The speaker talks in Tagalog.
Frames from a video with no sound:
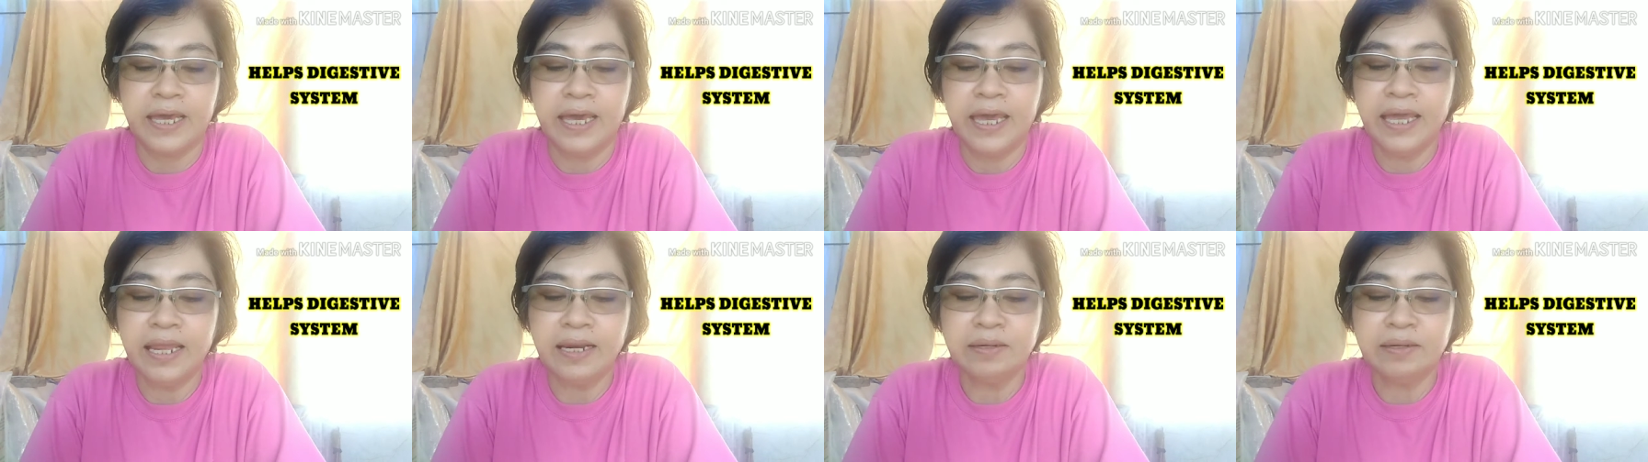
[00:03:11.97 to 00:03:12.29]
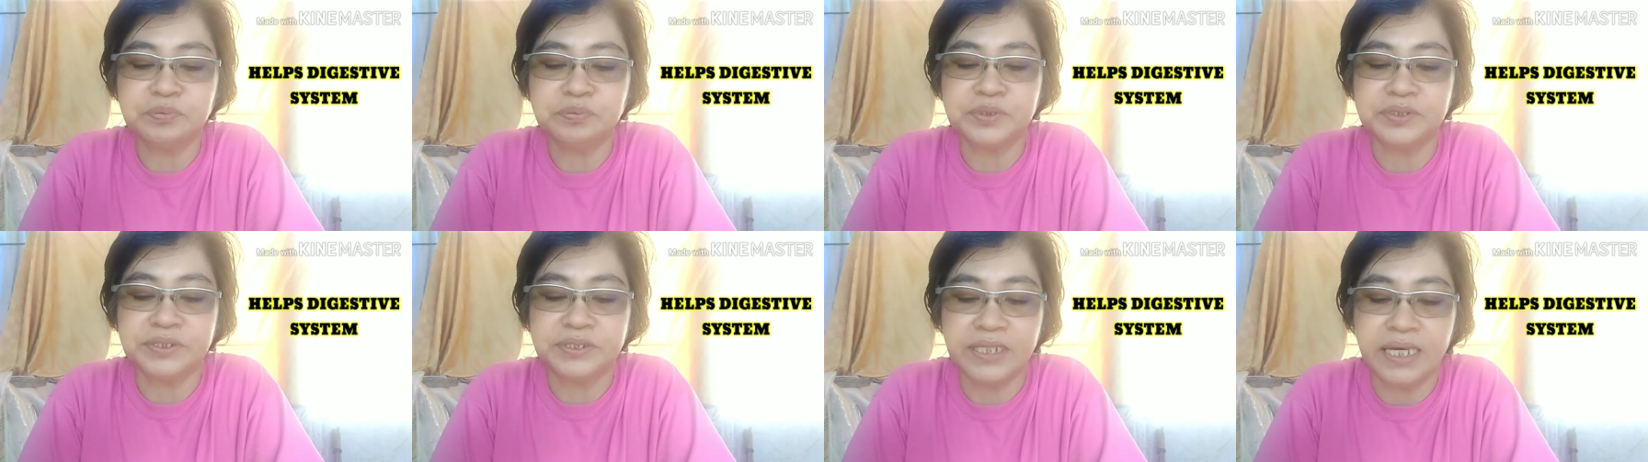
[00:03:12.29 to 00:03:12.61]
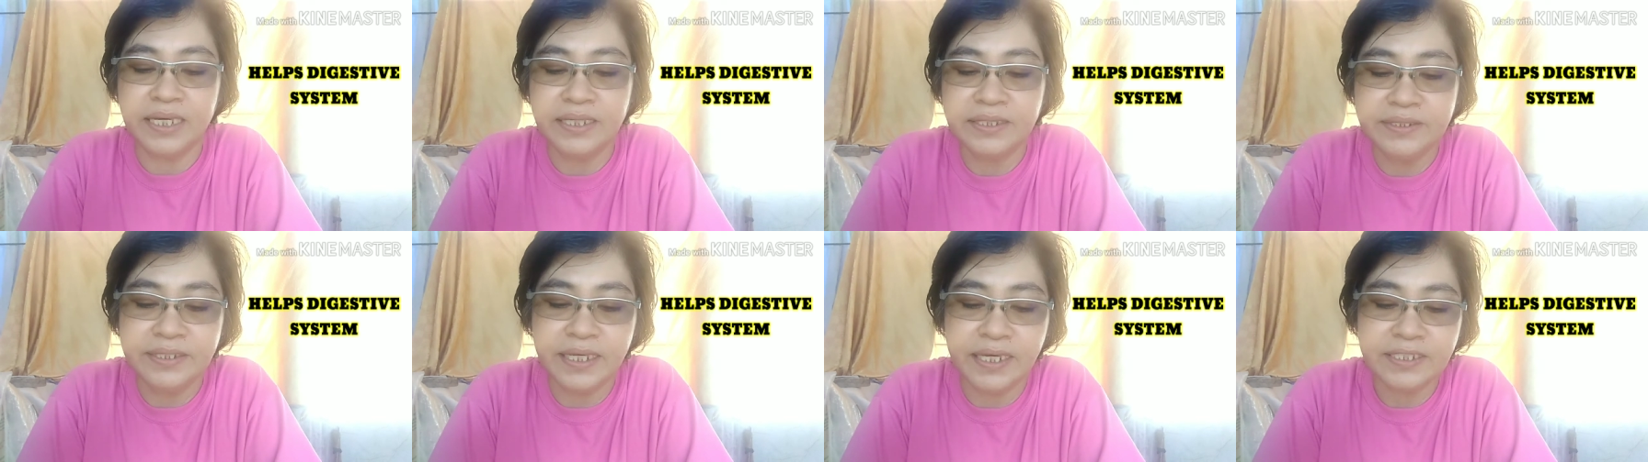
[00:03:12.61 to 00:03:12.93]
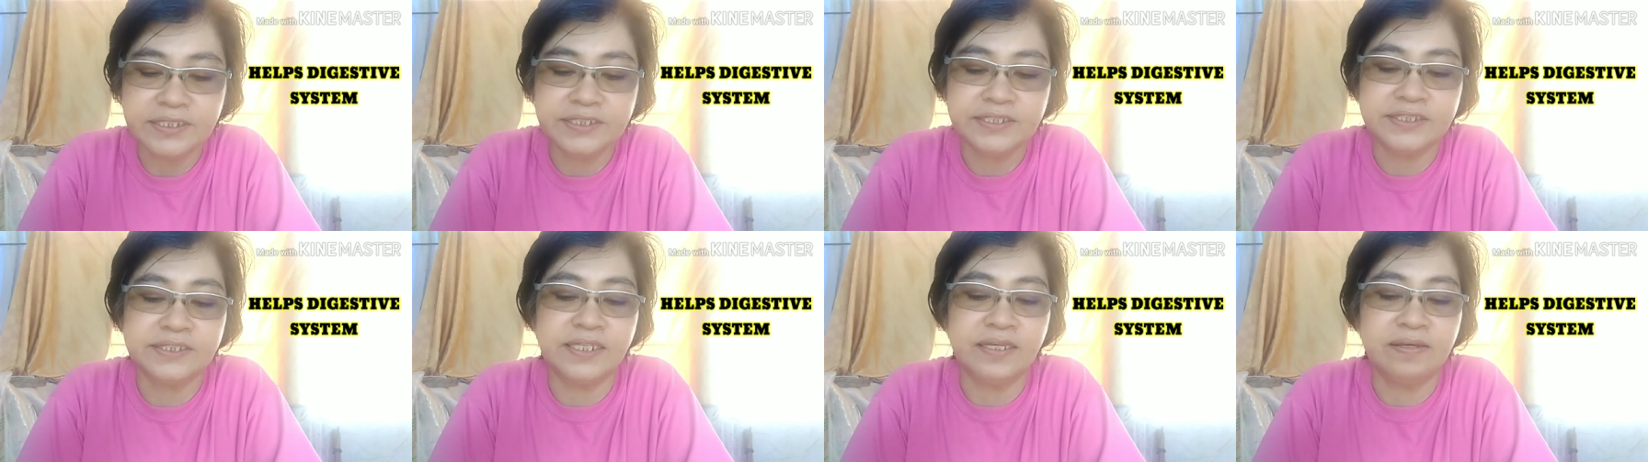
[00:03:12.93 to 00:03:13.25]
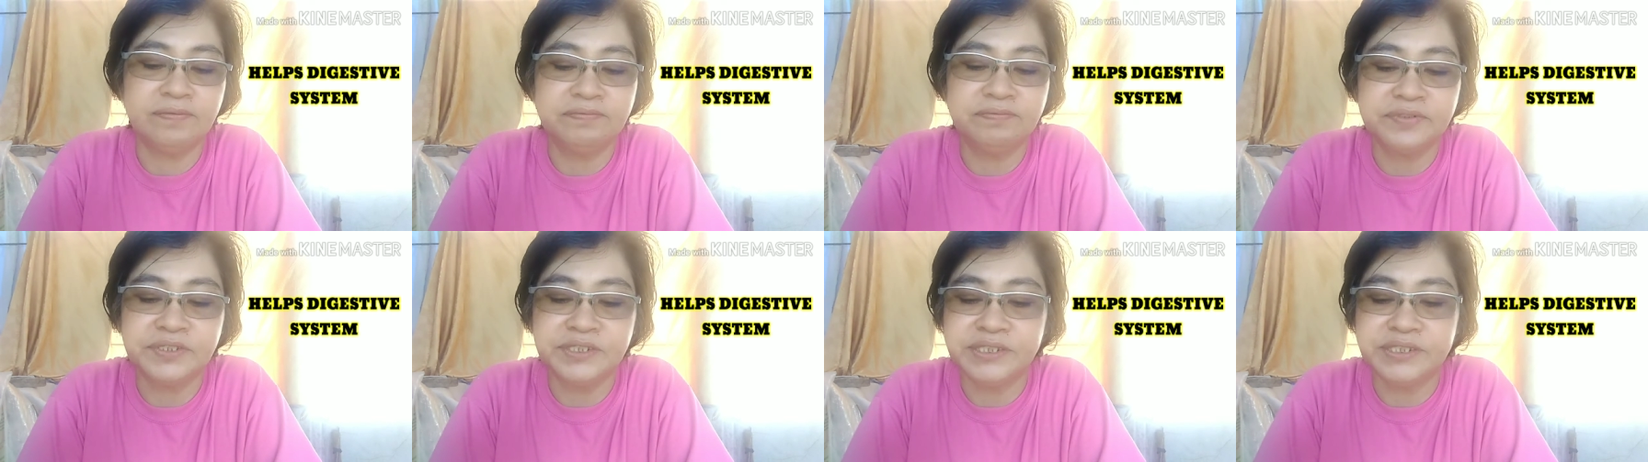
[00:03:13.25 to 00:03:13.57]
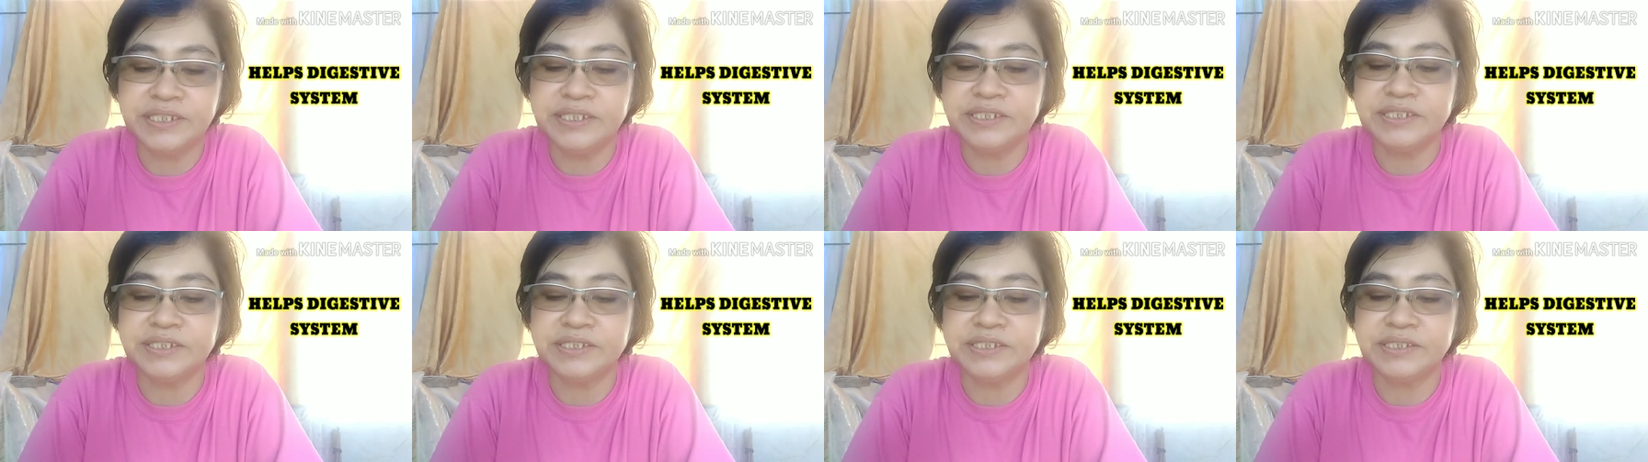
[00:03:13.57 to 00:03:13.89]
Helps digestive
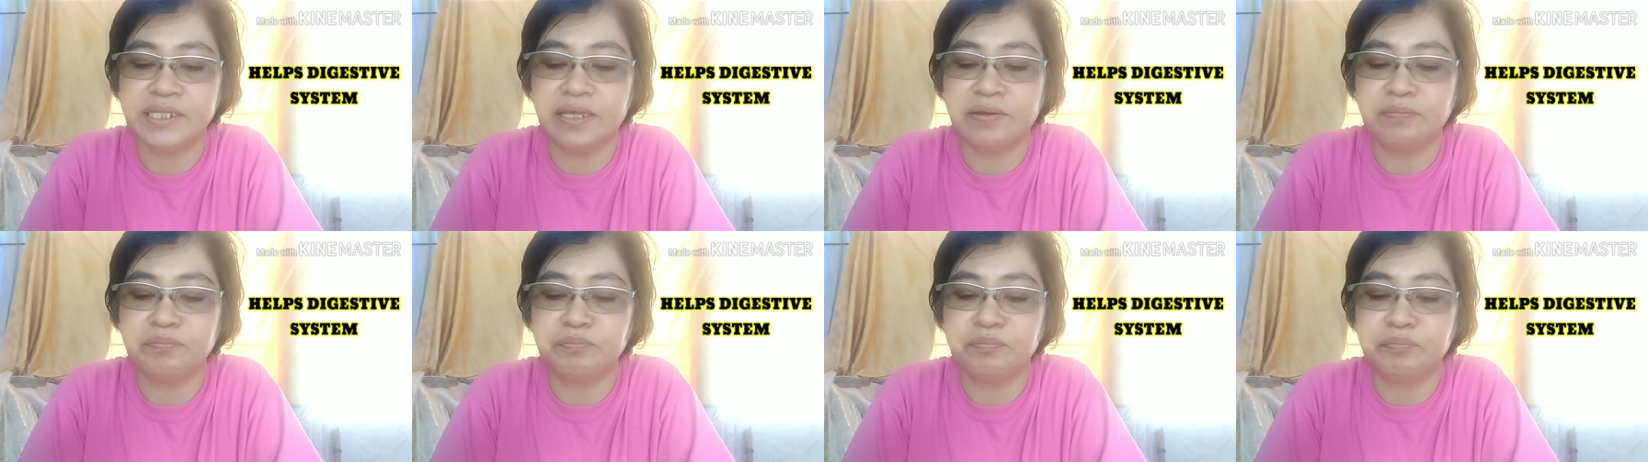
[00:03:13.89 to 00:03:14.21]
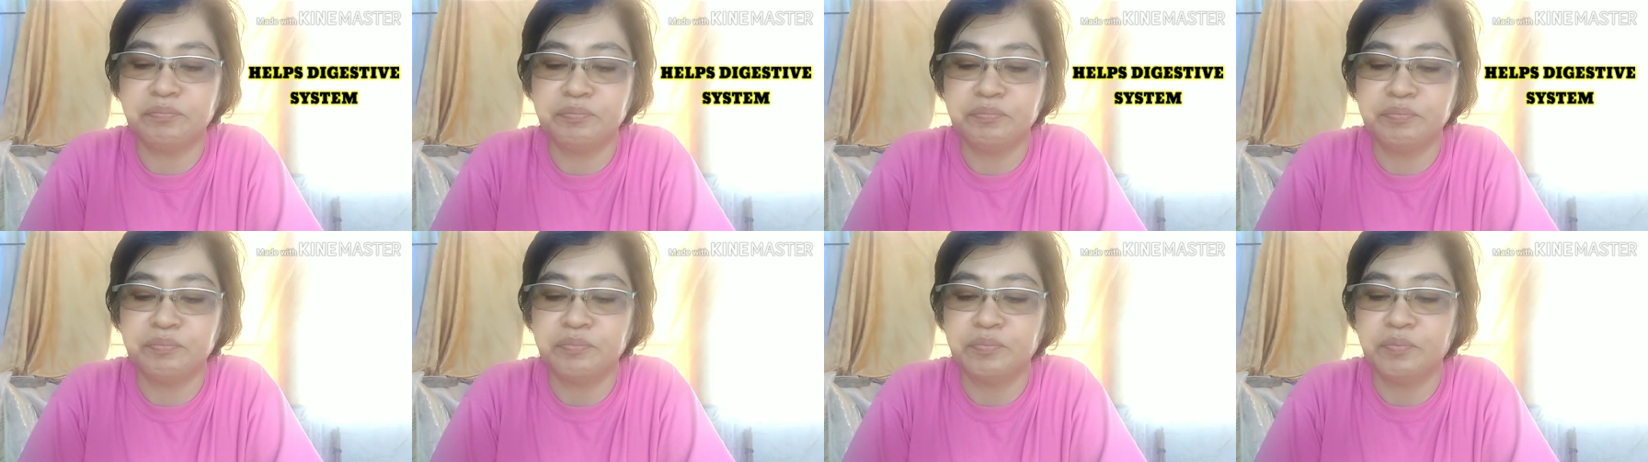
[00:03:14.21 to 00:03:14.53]
system.